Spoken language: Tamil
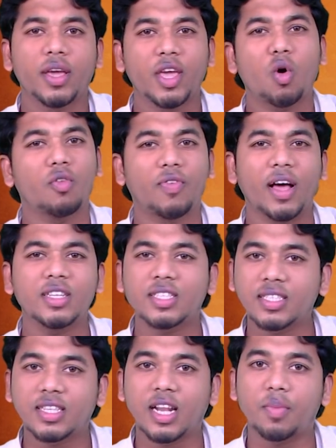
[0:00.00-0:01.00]
இவங்க
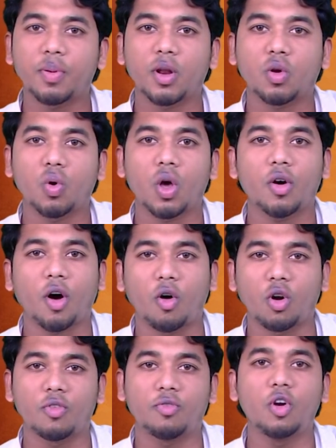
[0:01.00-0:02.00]
ஃபேன்ஸுக்கு சில பேருக்கு கூட
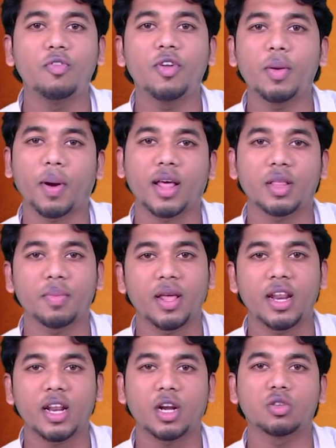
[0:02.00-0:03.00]
ஒரு ஃபுல்ஃபில் பண்ணாத
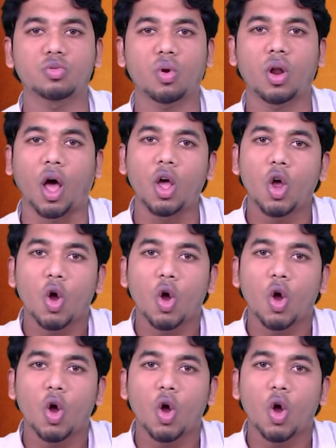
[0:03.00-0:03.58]
மாதிரி இருக்குன்னு சொல்லலாம்